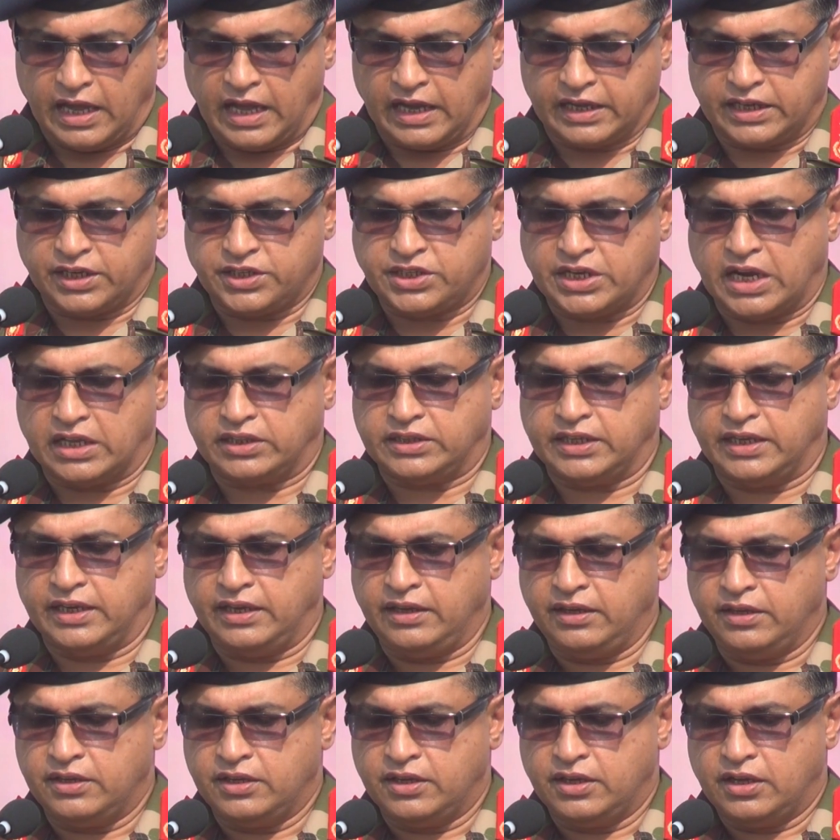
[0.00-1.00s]
একই সাথে
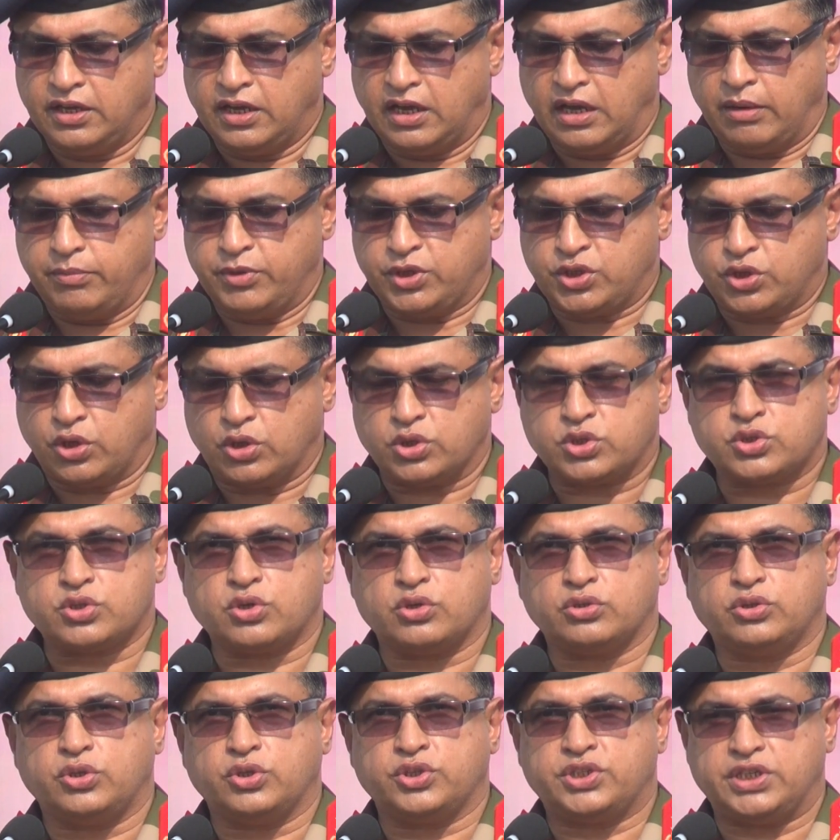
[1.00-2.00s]
আমি
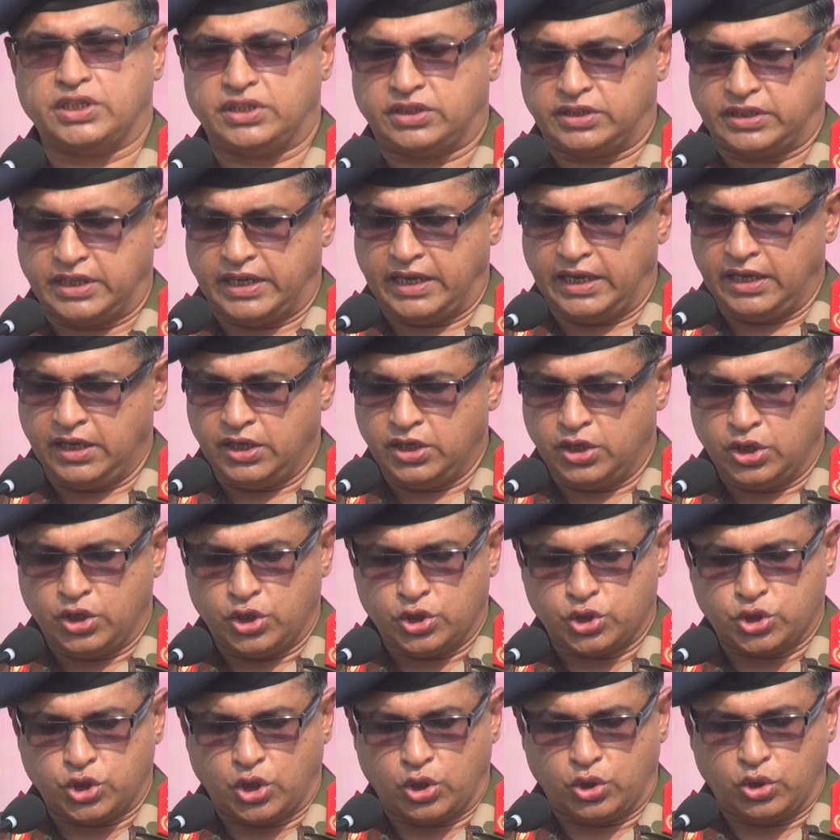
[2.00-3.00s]
সশ্রদ্ধ চিত্তে
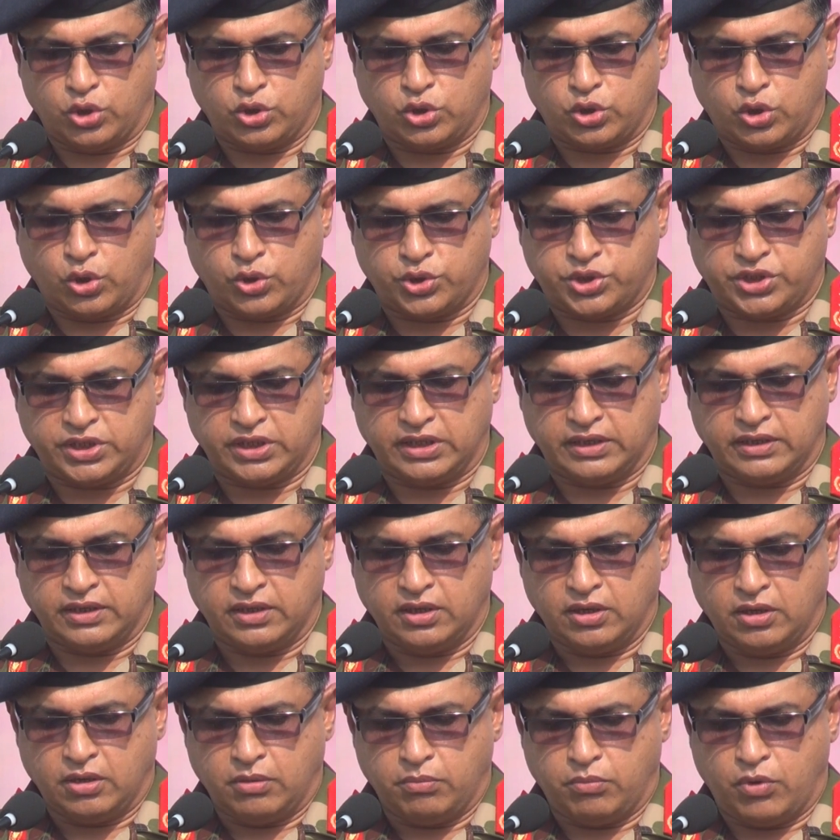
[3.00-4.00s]
স্মরণ করছি
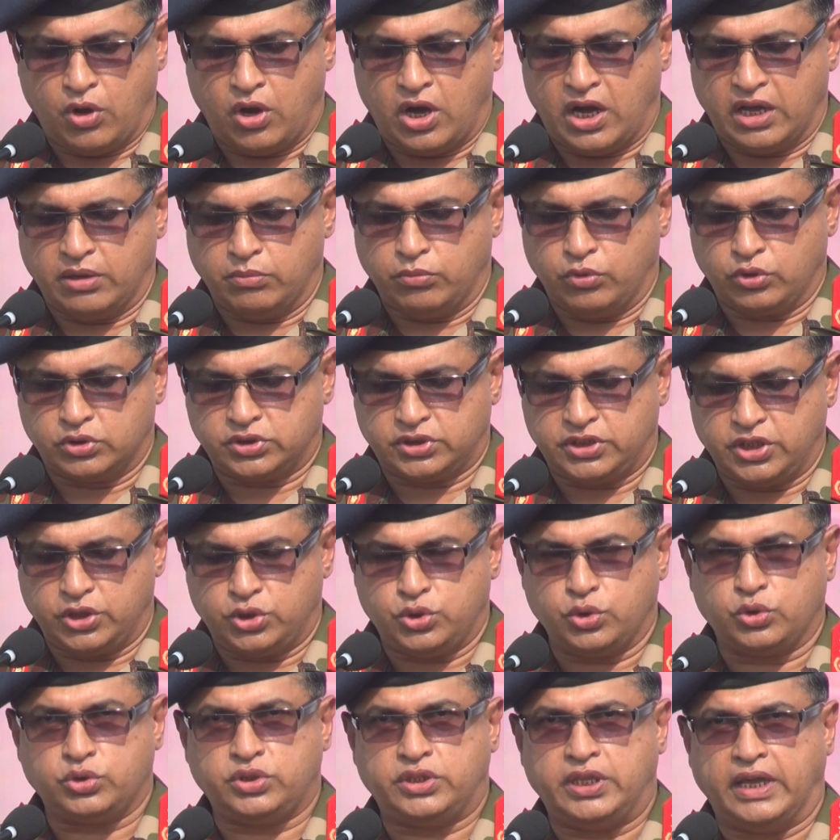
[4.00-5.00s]
মহান
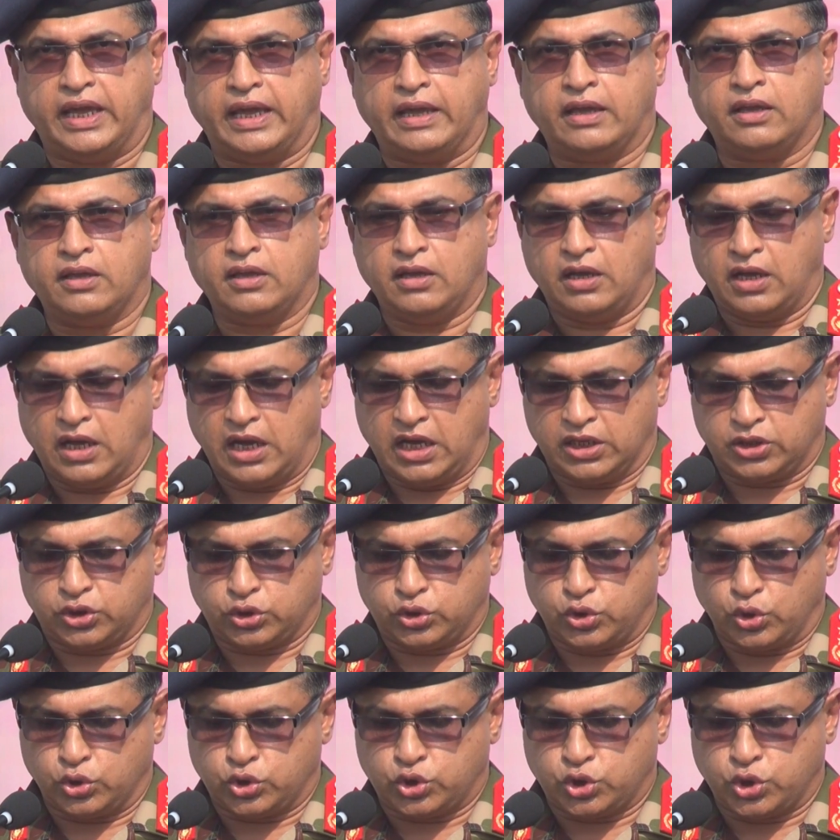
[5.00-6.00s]
মুক্তিযুদ্ধে
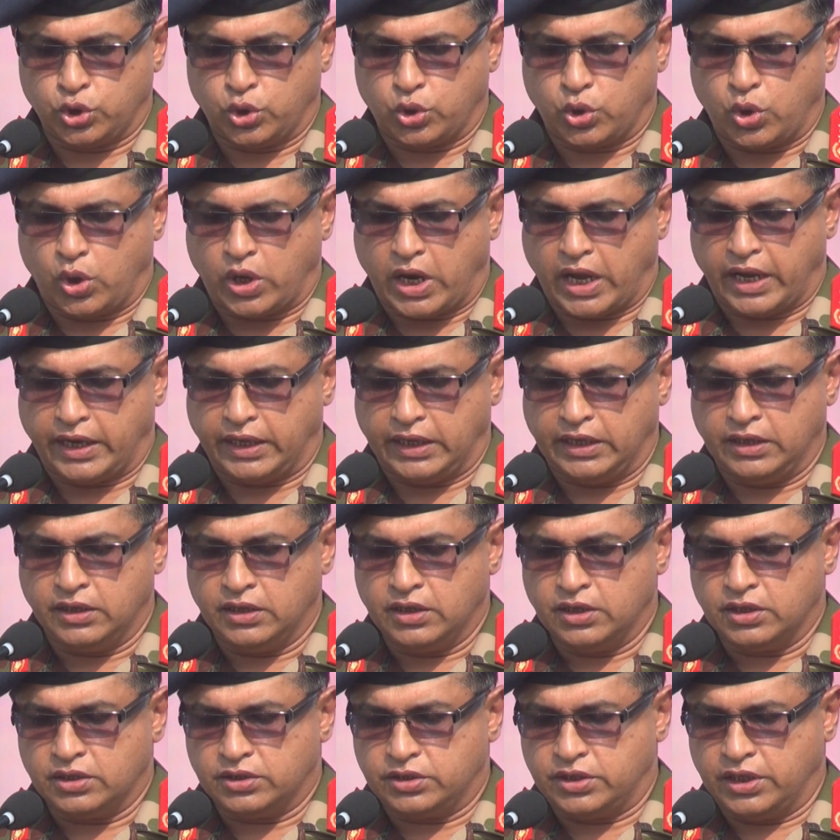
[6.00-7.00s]
আত্মোৎসর্গকারী
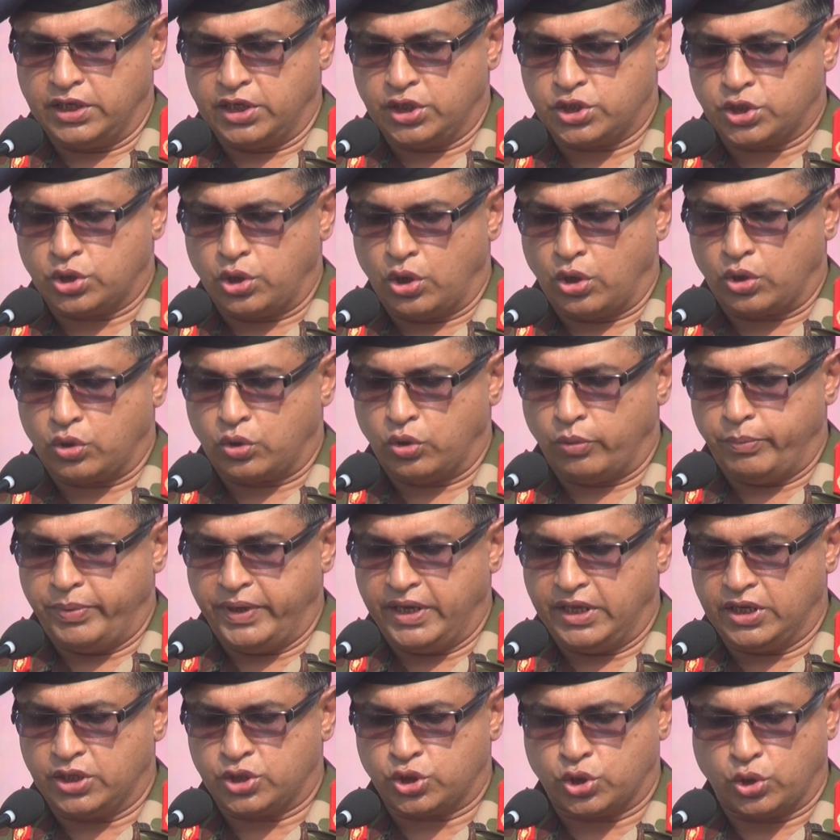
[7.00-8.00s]
তিরিশ লক্ষ
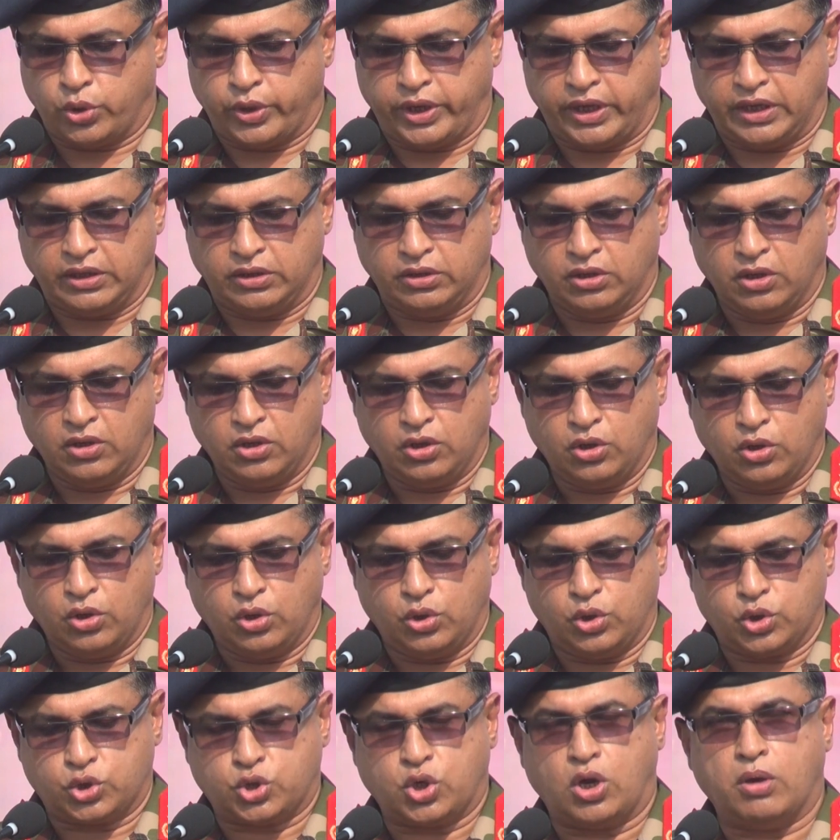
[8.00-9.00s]
বীর শহীদ
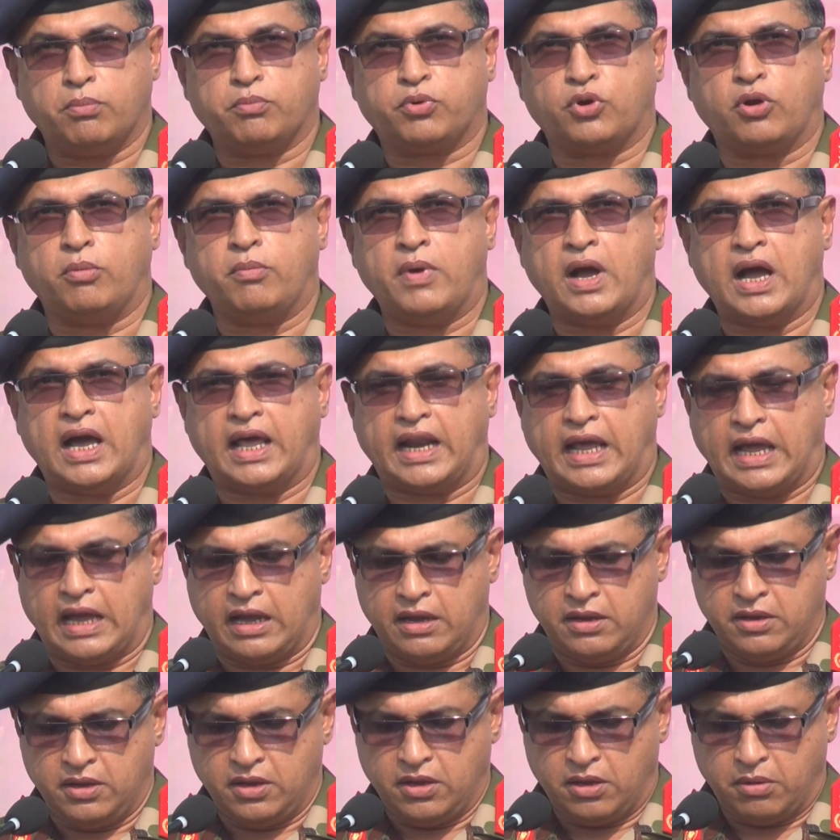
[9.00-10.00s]
ও সম্ভ্রম হারা
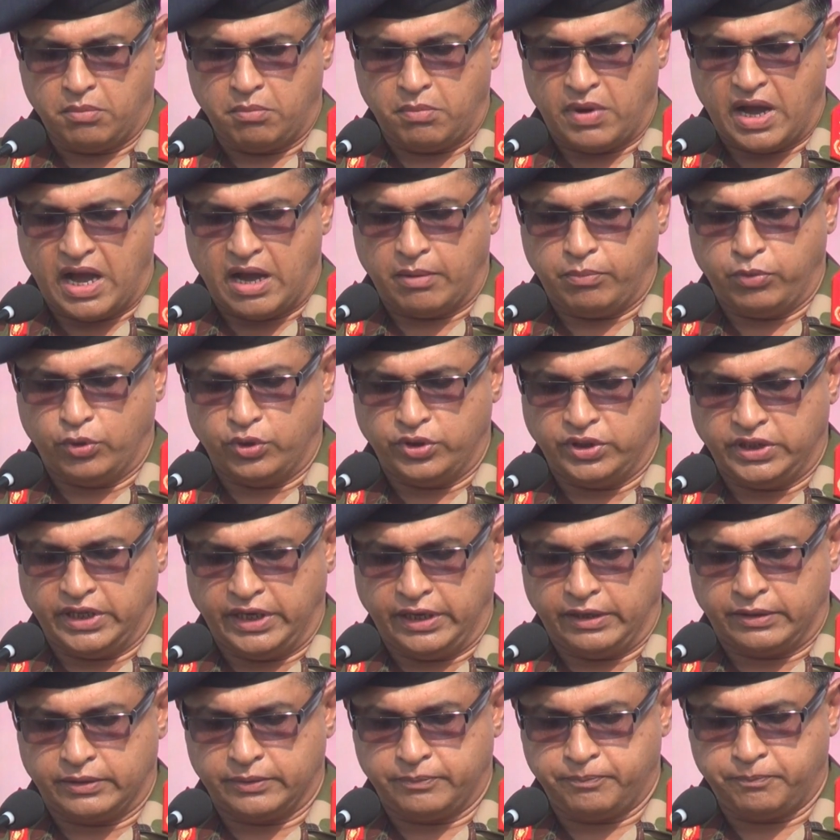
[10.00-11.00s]
মা
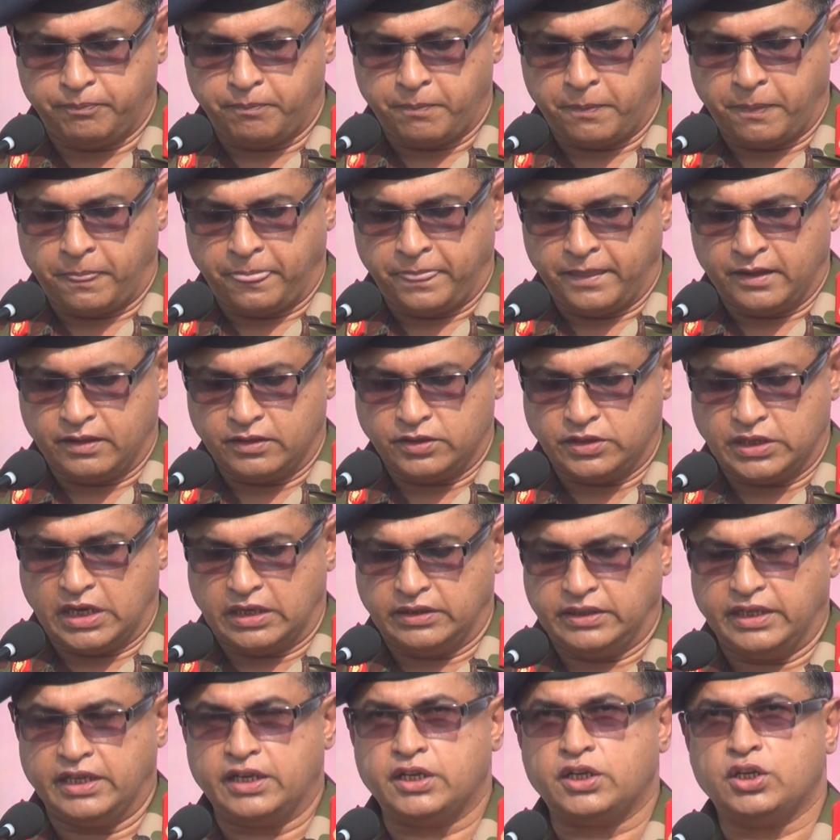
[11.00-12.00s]
বোনদের
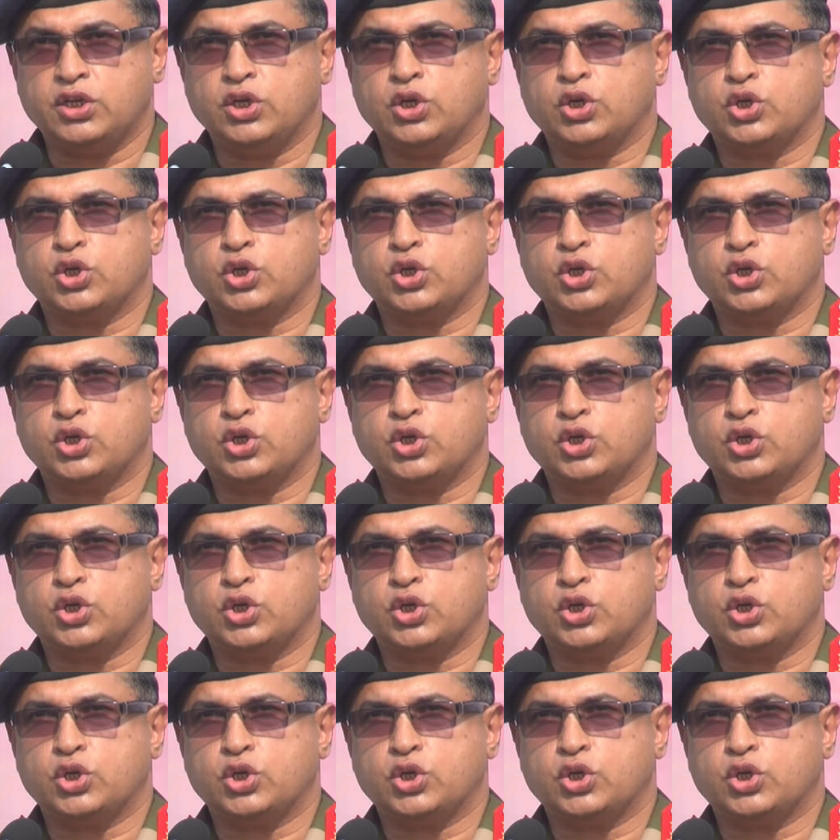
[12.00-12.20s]
যাদের